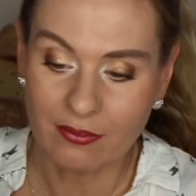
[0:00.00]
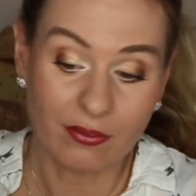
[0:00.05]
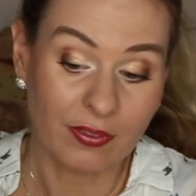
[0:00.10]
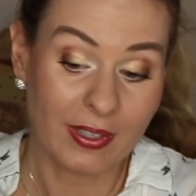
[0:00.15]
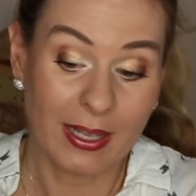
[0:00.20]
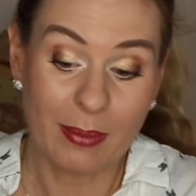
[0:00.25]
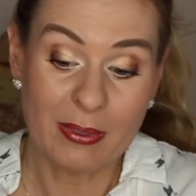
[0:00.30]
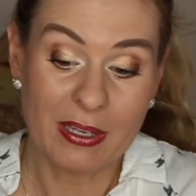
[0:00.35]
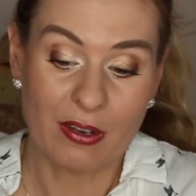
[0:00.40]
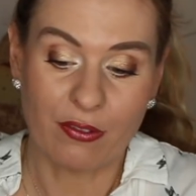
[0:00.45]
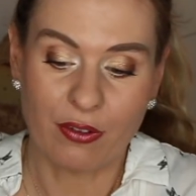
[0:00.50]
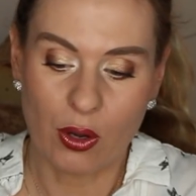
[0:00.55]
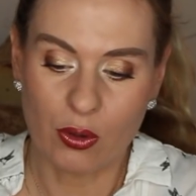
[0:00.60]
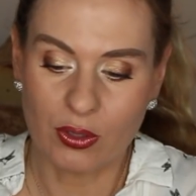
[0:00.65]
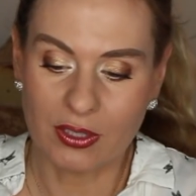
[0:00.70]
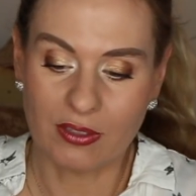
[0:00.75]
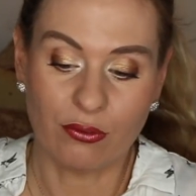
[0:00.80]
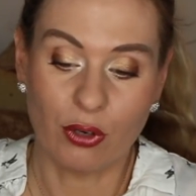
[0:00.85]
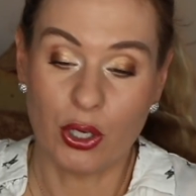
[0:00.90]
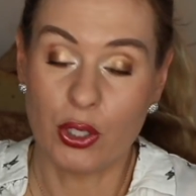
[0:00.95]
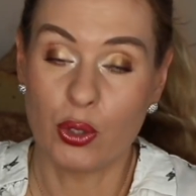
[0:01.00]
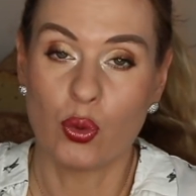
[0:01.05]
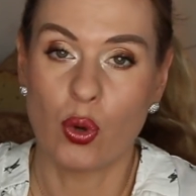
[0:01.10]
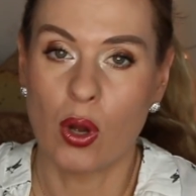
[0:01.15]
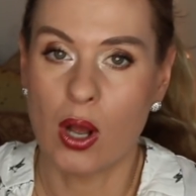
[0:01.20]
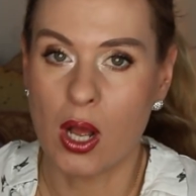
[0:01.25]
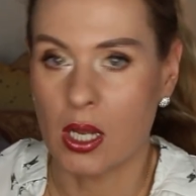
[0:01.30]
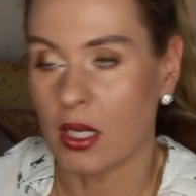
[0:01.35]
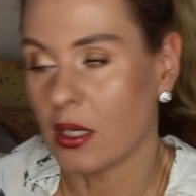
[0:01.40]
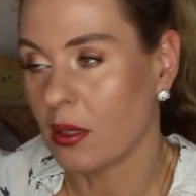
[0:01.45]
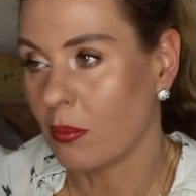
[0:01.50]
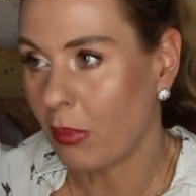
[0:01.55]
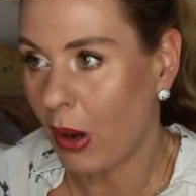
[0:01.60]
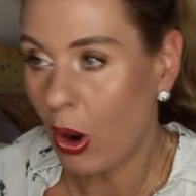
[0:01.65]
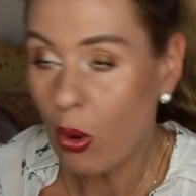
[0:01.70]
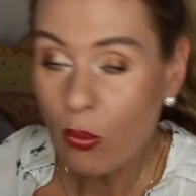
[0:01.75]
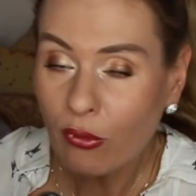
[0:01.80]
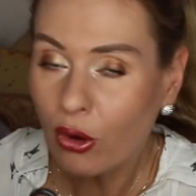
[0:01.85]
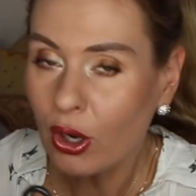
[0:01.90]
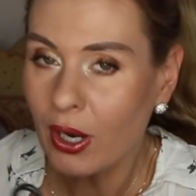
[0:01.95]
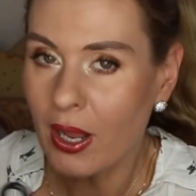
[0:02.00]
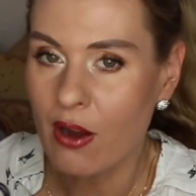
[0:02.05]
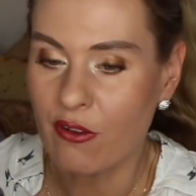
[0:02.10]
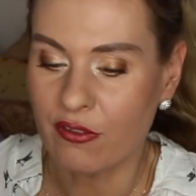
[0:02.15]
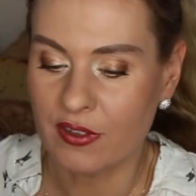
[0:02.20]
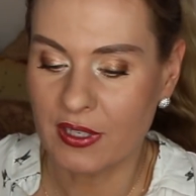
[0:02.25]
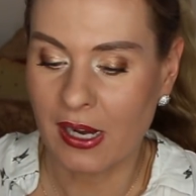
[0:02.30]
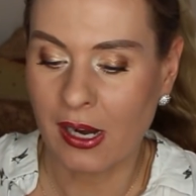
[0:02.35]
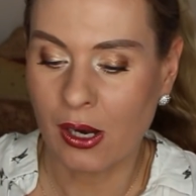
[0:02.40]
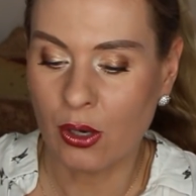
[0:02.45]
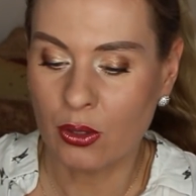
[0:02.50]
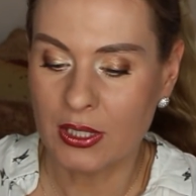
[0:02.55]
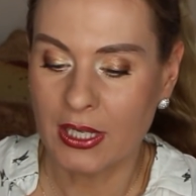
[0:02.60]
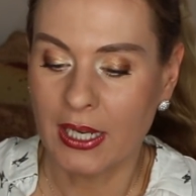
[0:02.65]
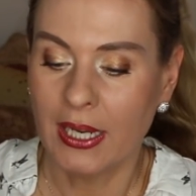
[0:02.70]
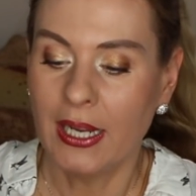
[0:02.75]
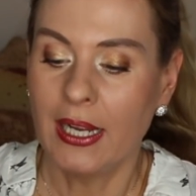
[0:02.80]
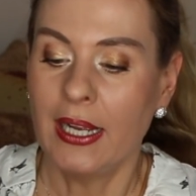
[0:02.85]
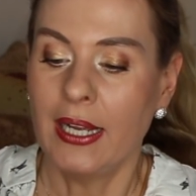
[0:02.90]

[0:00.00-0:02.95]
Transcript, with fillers: Es gibt ja Frauen, die wollen nur Baumwolle auf der Haut.